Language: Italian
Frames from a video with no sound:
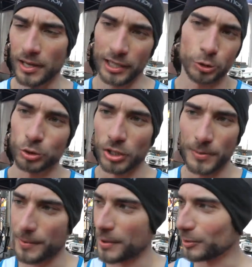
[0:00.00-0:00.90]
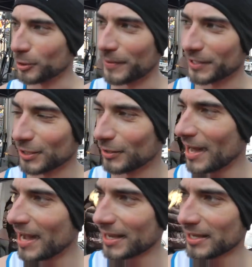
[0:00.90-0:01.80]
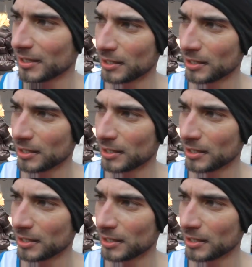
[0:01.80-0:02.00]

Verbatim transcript: a tutti ma a me in modo particolare,